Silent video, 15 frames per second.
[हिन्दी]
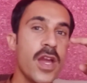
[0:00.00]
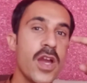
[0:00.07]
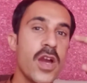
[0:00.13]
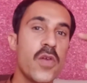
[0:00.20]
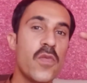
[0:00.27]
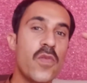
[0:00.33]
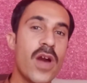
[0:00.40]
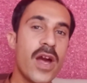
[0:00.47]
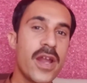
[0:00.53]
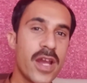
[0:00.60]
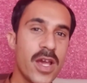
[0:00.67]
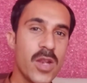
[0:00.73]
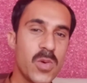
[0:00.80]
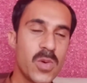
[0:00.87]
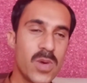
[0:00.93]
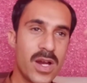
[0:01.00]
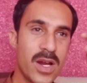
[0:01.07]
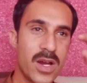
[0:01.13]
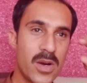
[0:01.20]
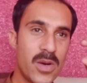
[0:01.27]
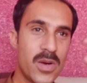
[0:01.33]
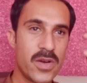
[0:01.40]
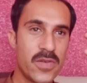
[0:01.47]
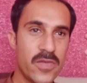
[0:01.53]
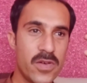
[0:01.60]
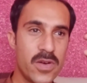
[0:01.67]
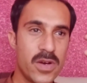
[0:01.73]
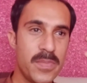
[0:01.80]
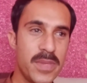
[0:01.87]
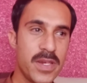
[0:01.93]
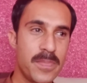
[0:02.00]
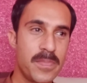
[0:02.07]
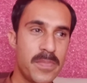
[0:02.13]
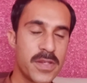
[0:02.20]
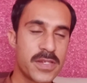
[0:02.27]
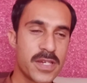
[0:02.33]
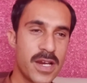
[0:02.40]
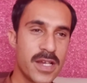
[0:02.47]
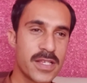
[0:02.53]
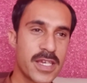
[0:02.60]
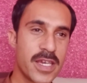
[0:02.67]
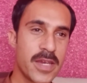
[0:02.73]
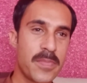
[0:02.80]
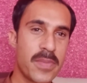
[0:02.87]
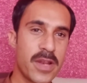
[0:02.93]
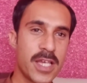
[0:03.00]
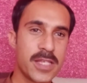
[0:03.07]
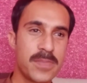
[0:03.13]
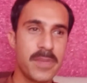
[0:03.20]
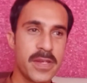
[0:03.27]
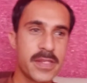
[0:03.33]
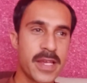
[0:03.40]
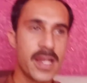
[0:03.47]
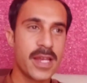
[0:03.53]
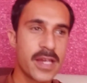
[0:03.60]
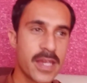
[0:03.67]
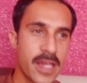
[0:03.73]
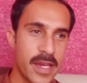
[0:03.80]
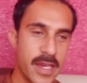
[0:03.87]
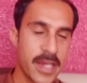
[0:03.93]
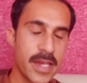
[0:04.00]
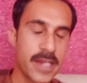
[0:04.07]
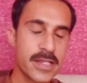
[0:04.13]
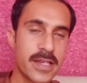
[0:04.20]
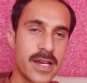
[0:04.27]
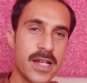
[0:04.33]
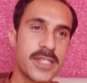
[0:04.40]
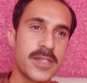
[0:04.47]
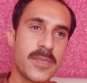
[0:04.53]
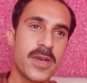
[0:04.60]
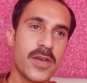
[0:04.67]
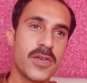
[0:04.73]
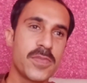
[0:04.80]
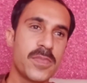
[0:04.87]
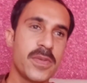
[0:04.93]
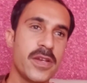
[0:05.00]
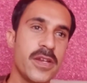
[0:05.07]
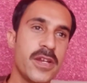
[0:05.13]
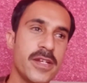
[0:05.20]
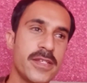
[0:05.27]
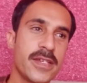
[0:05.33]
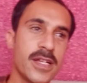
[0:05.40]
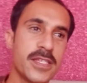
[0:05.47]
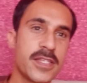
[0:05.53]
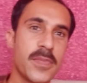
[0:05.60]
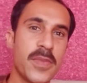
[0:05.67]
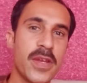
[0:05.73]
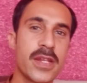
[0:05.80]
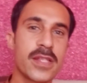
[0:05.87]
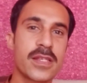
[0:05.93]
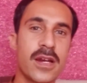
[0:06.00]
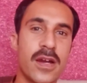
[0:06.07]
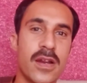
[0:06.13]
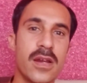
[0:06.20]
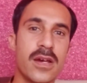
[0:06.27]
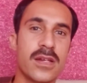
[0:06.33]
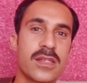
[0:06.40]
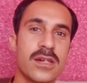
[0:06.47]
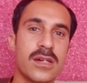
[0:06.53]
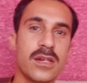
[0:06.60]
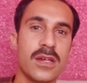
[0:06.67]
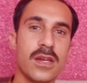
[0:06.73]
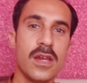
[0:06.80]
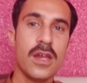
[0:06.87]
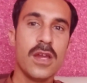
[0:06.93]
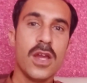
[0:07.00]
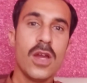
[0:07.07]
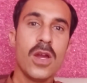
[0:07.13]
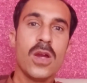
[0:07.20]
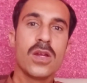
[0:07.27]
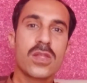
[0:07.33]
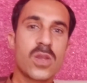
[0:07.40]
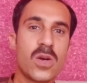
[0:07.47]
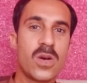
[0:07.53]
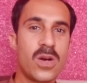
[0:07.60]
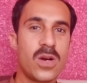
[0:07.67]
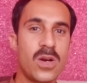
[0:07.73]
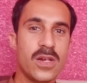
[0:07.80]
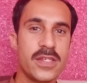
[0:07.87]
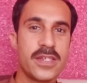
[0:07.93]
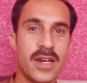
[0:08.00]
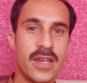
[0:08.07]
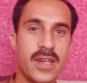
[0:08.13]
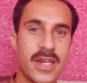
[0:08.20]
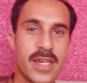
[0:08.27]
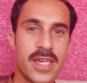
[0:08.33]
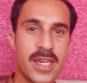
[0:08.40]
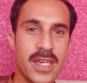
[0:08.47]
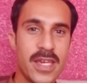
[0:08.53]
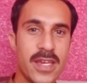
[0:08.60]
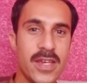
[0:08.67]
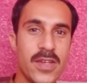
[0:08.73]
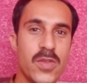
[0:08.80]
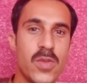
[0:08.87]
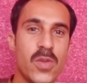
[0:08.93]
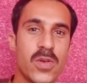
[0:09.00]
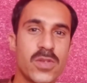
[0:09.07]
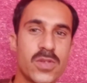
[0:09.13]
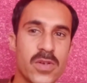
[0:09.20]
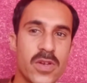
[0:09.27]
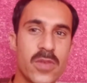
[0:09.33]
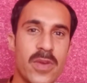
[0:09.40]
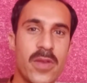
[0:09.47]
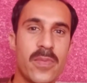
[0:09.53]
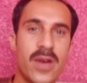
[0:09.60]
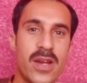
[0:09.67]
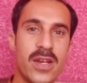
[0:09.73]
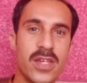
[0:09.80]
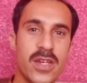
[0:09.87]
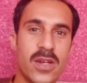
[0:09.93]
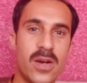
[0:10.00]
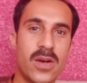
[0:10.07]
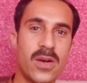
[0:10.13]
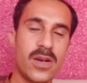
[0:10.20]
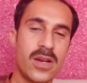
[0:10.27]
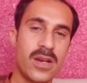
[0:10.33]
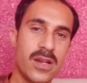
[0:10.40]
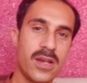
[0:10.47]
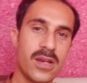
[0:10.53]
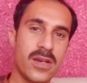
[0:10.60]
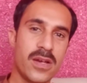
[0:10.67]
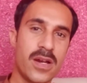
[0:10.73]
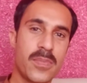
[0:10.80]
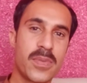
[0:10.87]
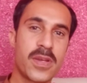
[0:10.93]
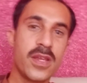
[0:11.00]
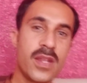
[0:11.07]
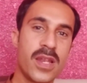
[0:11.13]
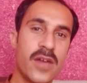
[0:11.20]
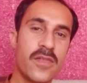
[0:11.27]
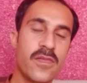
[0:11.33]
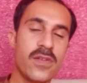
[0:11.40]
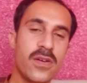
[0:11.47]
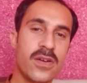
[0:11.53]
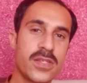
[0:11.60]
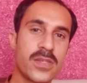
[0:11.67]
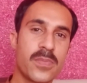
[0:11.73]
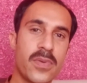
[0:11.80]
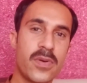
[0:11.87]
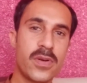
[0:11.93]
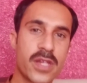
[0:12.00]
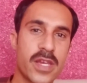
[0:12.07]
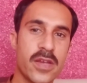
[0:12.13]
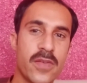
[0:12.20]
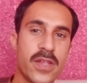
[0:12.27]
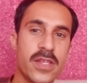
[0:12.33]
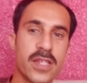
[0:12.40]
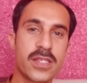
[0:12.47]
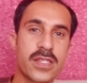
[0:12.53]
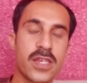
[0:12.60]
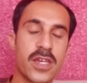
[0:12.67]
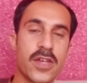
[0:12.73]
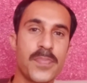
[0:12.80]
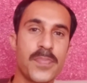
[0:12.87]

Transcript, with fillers: वायरल हुआ और वो अभी पचास के प्लस पे चला गया एक साल से मैं उस पर डेढ़ साल से मेहनत कर रहा था तो अचानक ही सौ की मेहरबानी और आपकी लव सपोर्ट की वजह से